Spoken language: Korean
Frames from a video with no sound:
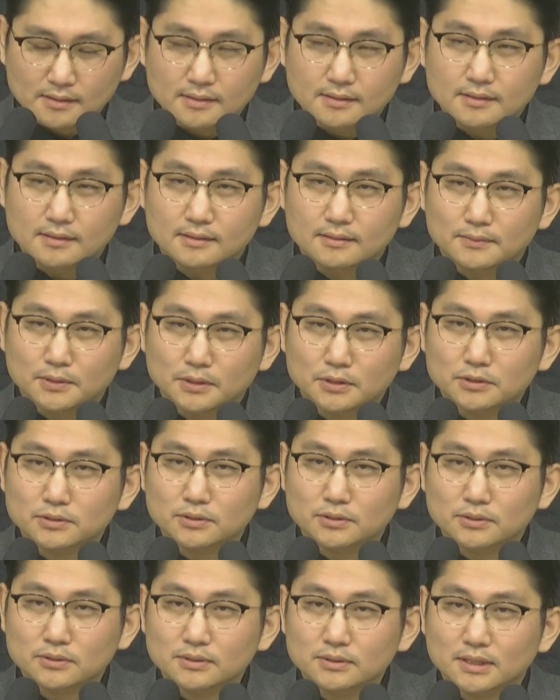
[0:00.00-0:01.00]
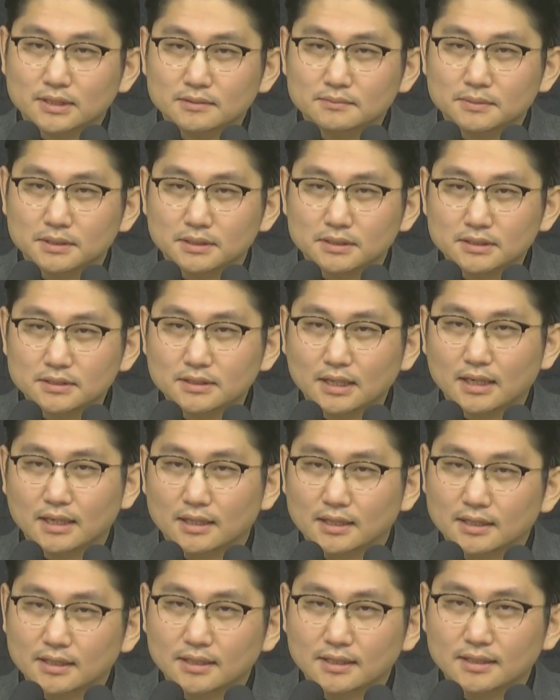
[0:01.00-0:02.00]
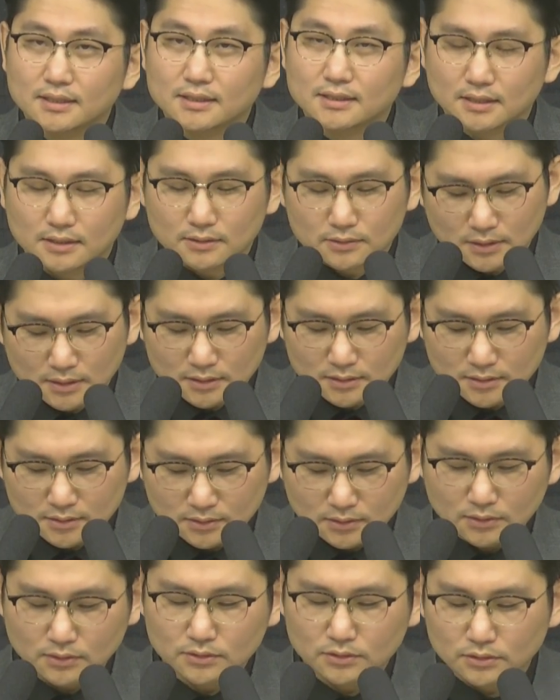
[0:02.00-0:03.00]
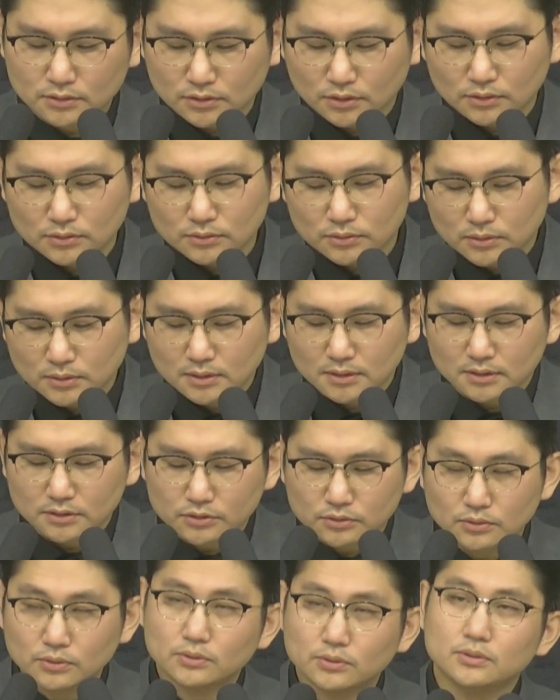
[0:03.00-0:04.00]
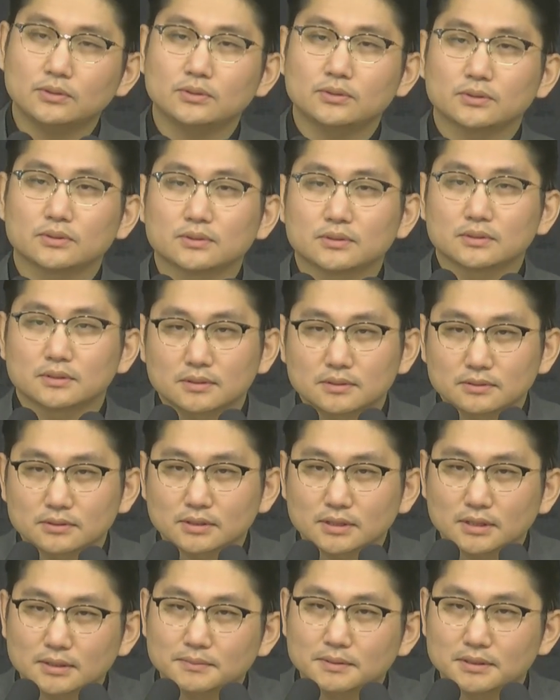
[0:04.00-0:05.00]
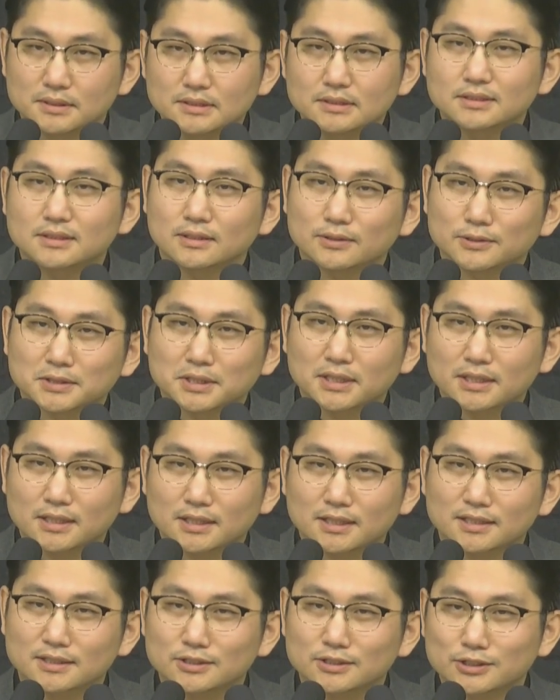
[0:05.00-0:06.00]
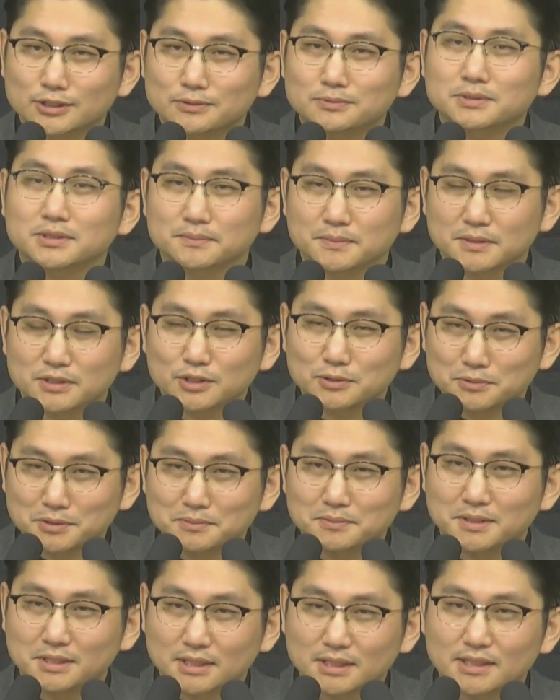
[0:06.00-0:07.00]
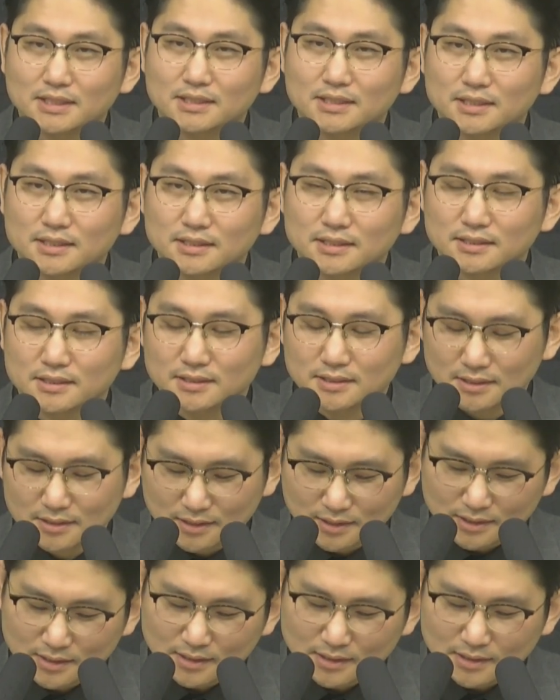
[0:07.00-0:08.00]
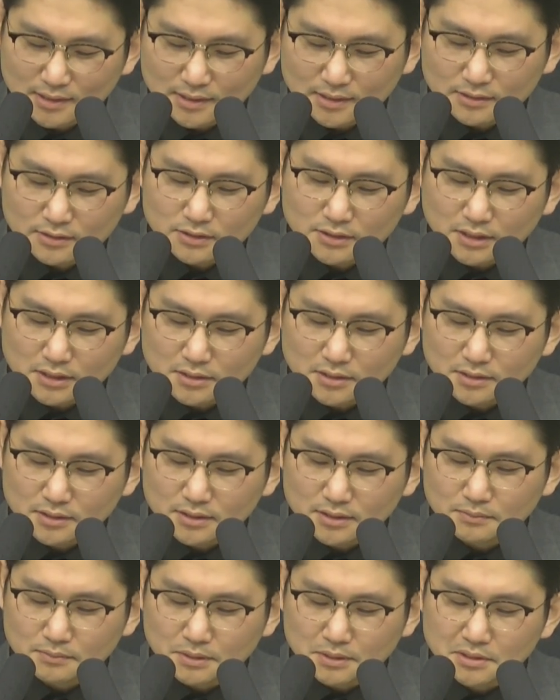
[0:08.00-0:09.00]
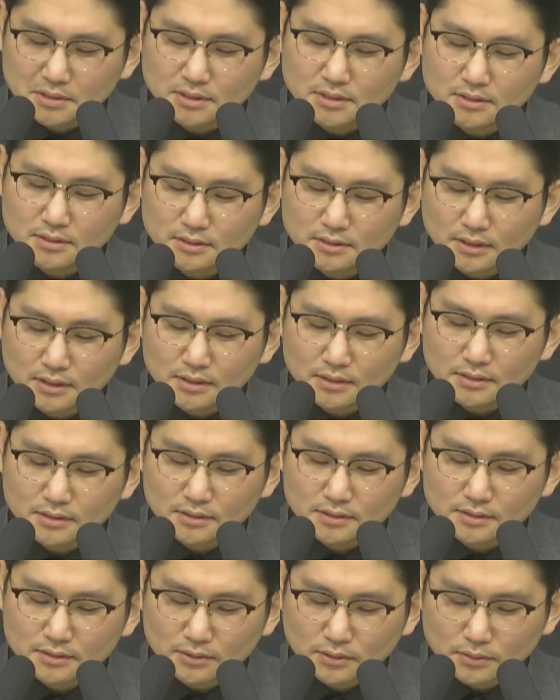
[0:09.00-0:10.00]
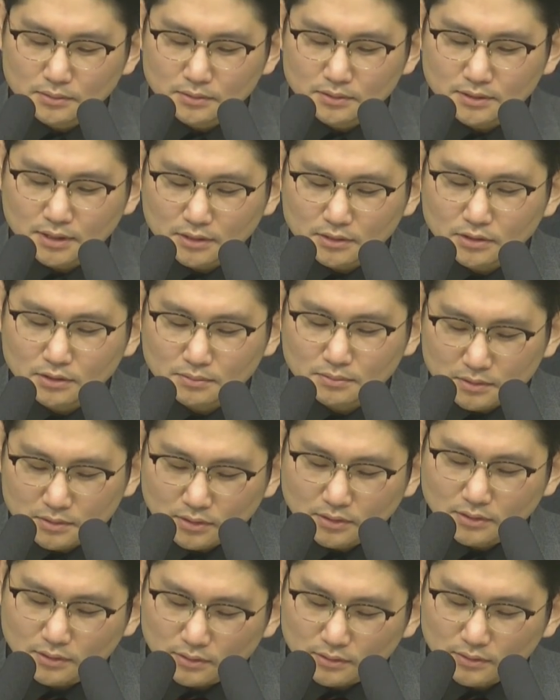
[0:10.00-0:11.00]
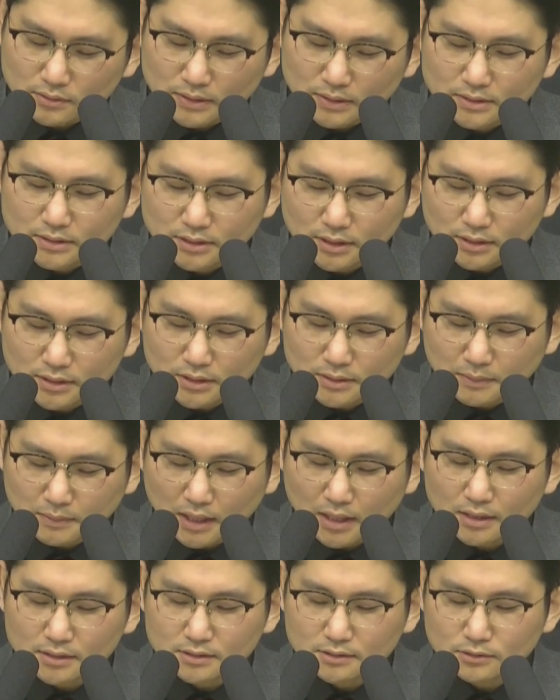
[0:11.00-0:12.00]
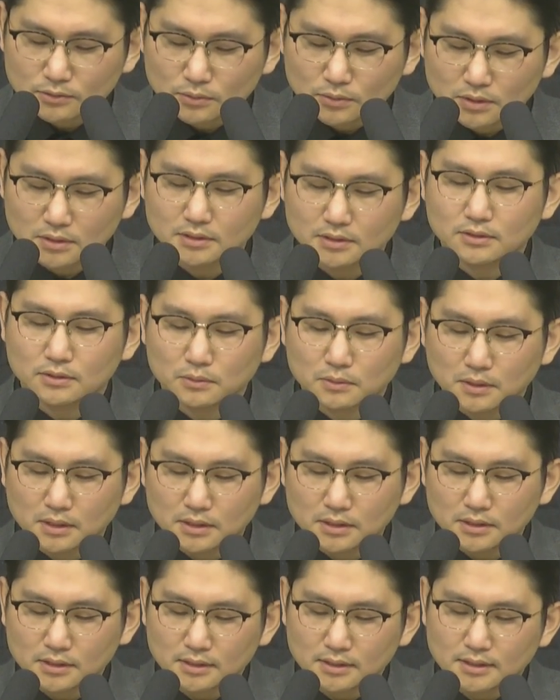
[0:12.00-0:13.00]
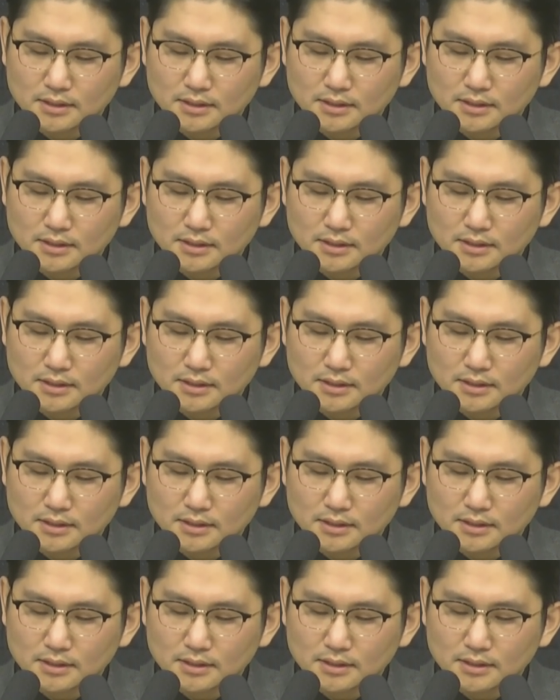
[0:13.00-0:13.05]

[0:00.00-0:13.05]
머릿속으로 나는 믿는다라고 하는 것 정도를 가지고 우리가 믿는다고 생각하기가 쉽습니다. 예. 그리고 사실은 이 믿는다라는 것에서부터 굉장히 많은 오해들과